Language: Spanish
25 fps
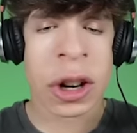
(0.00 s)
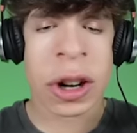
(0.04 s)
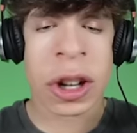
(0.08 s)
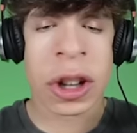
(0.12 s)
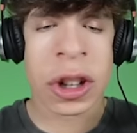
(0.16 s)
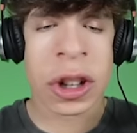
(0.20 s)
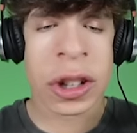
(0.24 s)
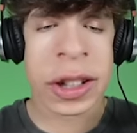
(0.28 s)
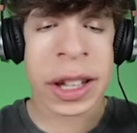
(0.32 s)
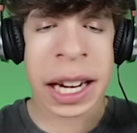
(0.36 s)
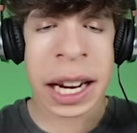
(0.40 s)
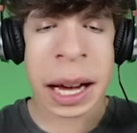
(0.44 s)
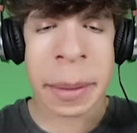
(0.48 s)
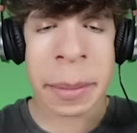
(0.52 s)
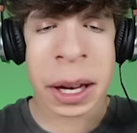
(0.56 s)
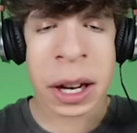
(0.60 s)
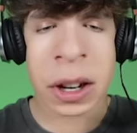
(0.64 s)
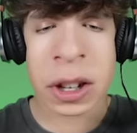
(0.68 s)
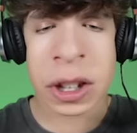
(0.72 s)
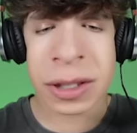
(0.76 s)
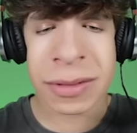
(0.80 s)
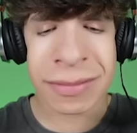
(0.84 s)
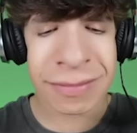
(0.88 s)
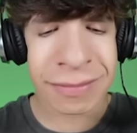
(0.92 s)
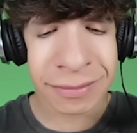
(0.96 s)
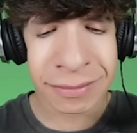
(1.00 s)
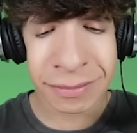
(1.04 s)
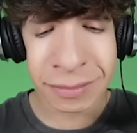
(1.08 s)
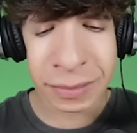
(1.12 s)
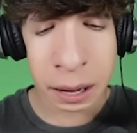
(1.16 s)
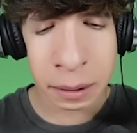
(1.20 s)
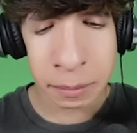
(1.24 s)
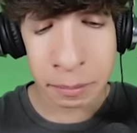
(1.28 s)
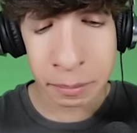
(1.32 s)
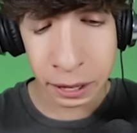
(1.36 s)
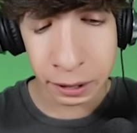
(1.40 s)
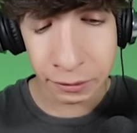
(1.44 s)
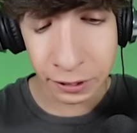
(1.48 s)
Yo cuando no tenía amigos
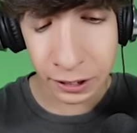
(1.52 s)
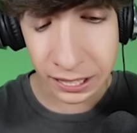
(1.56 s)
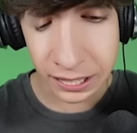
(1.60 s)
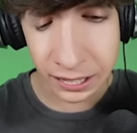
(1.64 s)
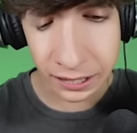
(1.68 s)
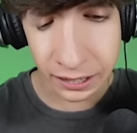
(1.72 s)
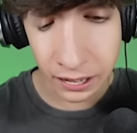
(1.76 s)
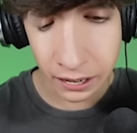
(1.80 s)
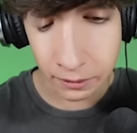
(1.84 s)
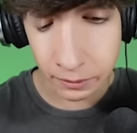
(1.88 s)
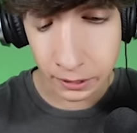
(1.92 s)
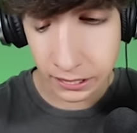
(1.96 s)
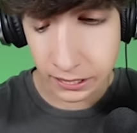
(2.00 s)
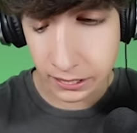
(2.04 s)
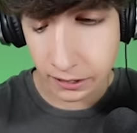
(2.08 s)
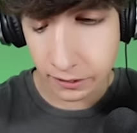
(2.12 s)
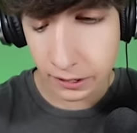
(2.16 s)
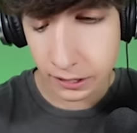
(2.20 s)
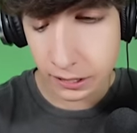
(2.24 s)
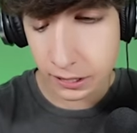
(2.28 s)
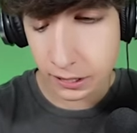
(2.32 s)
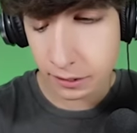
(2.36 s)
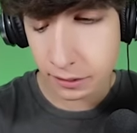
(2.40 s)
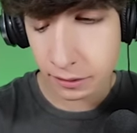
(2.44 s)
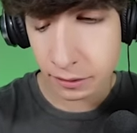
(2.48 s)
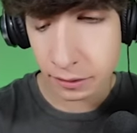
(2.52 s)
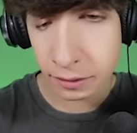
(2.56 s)
me fastidiaba, ¿sabes?